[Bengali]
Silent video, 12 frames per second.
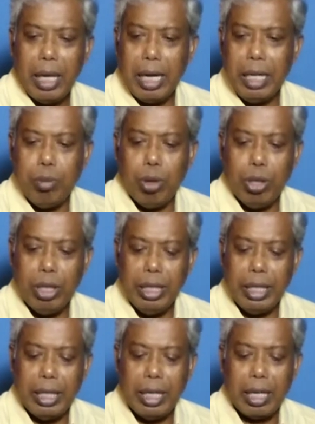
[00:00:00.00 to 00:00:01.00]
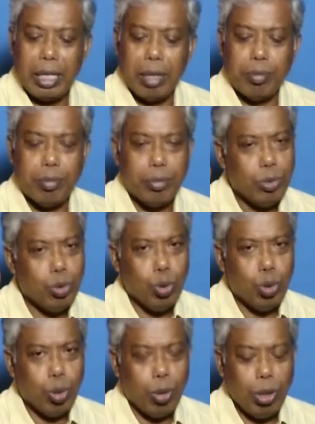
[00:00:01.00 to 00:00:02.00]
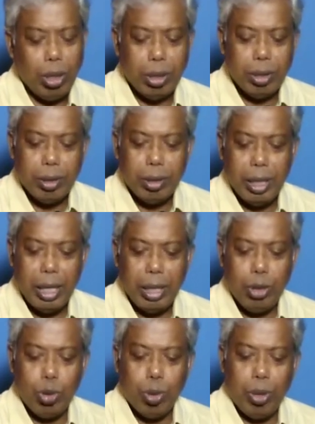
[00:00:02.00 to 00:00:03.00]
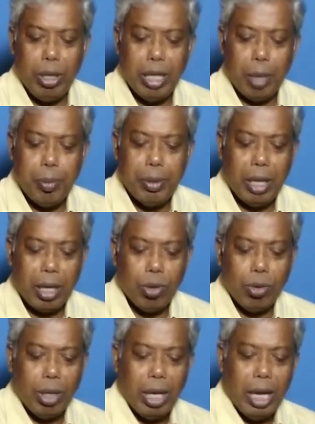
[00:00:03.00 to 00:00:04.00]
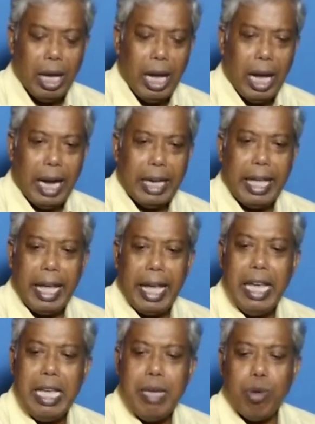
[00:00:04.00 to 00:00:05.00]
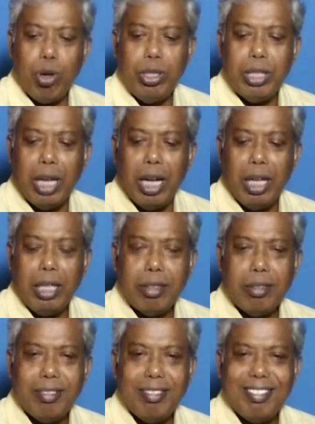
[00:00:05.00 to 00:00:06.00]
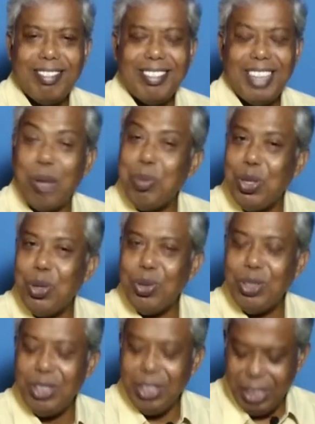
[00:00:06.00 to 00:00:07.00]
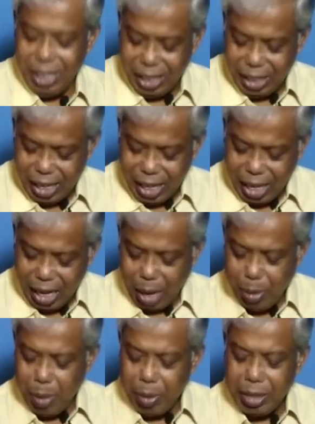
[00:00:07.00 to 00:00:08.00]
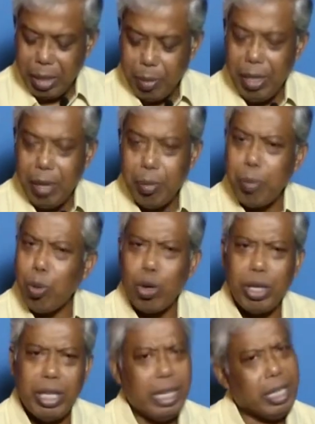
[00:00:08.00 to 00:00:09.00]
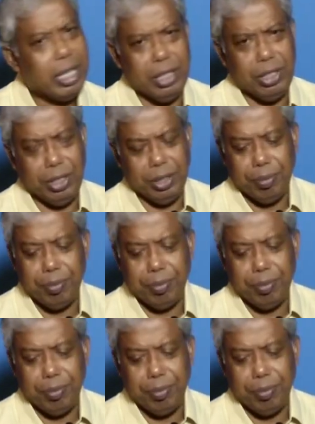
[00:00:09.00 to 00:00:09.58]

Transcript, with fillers: আর এই বলটা নিয়ে এখানে রাখলাম দুটো বল এই দুটো বল এই কাপে থাকলো আর এই বলটা আমি কি করছি নিয়ে আমি আমার টেবিলে বা পকেটে রেখে দিচ্ছি